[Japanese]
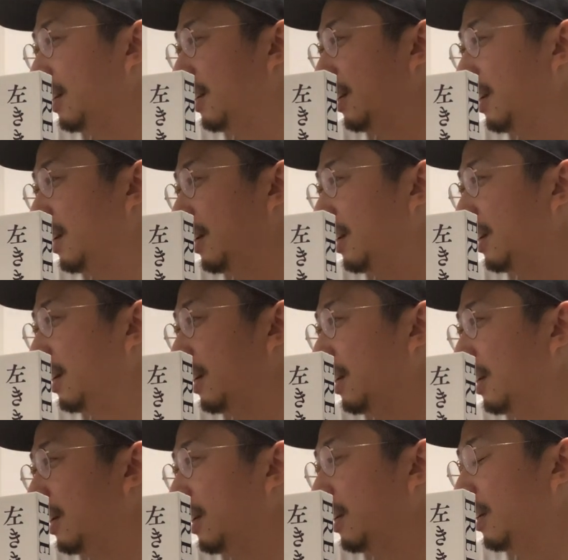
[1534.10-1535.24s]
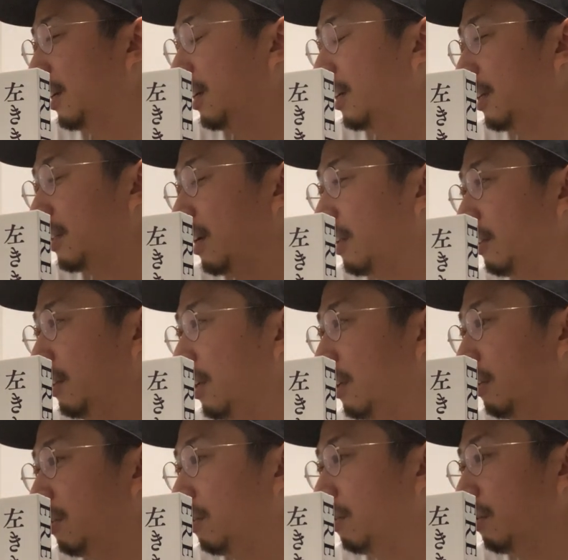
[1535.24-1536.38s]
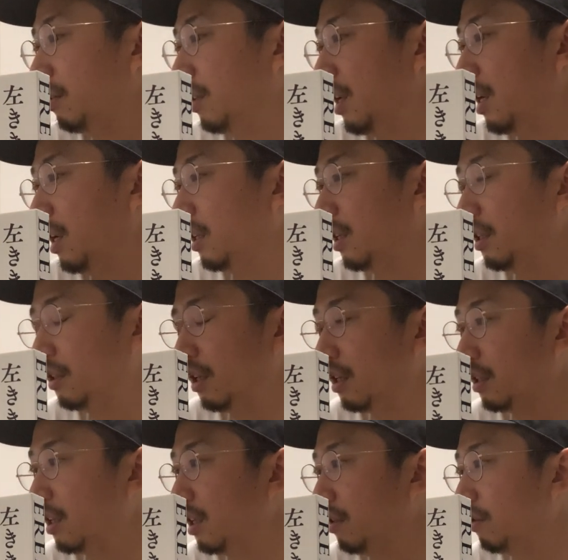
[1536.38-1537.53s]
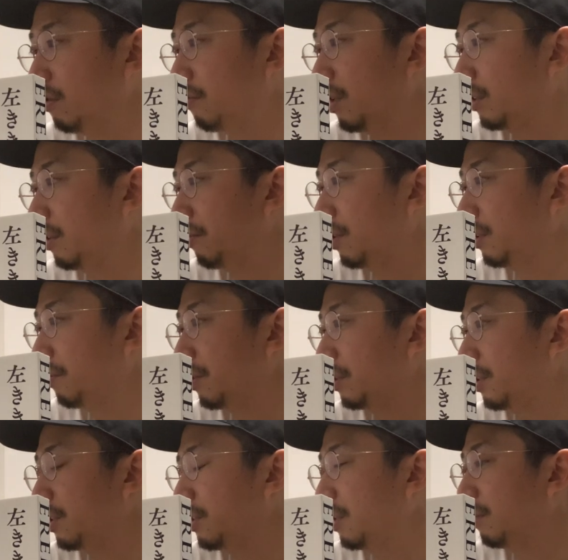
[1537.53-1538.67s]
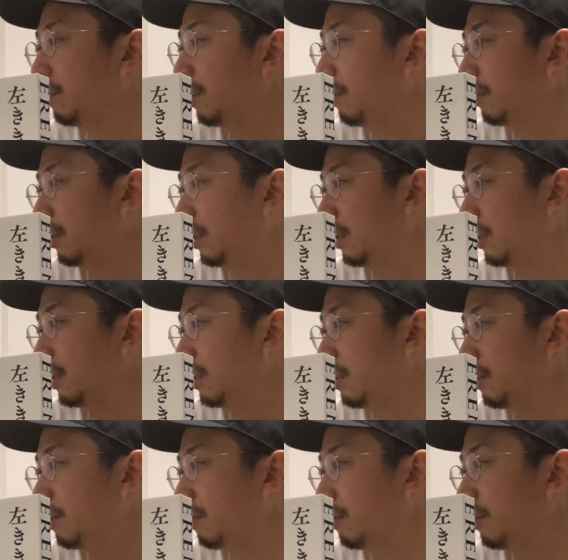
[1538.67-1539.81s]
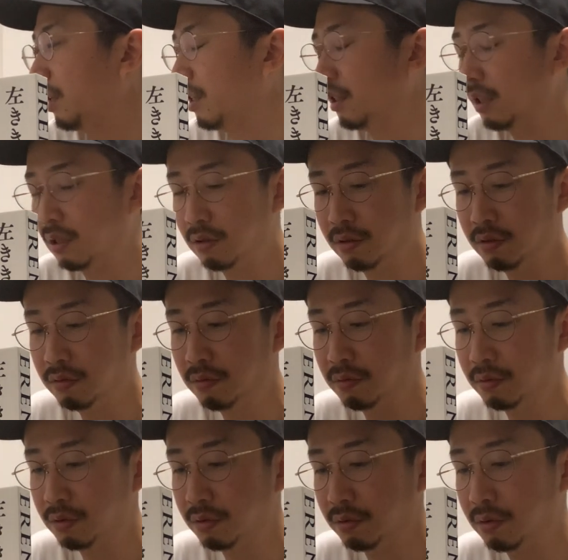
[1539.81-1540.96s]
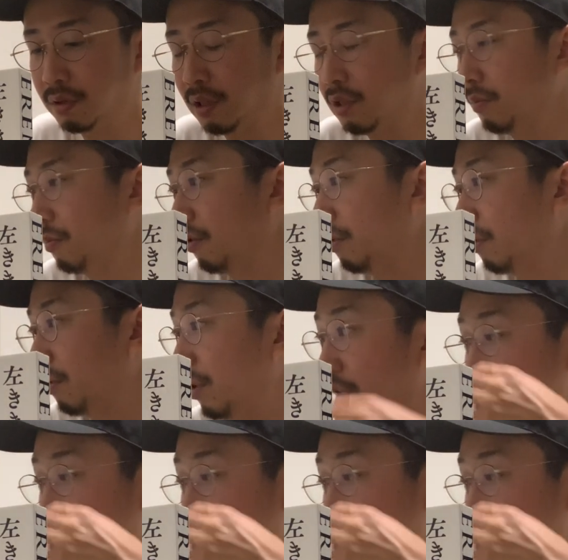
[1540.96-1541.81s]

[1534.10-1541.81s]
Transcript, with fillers: えー、3連休で開けたら結構またバタバタしちゃうんだよな、来週。なんか15分の長女たちも、あ